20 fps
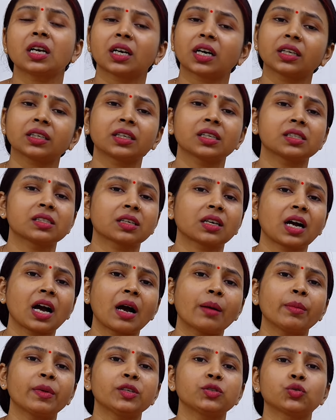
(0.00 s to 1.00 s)
घर के
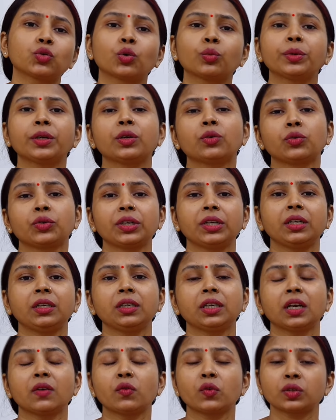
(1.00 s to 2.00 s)
काम है जो भी
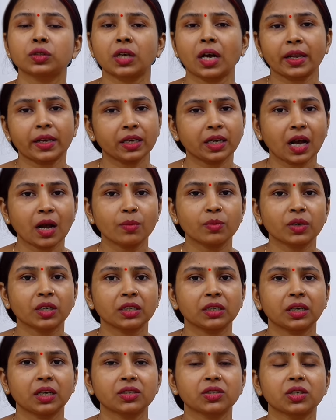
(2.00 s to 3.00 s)
रूटीन के वो सारे काम
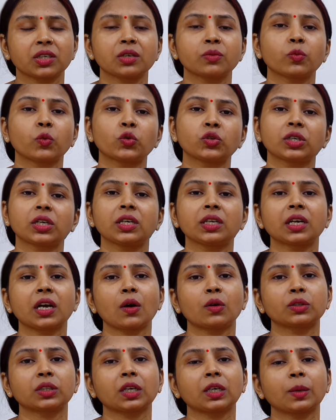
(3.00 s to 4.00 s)
करना चाहिए मोस्टली
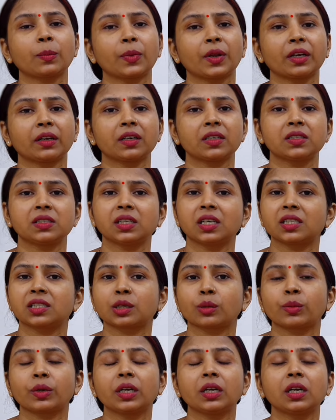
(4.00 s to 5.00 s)
क्या होता है कि प्रेगनेंसी के
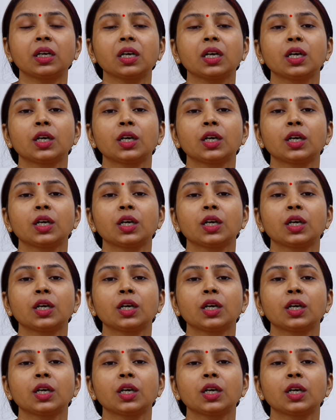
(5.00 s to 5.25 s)
समय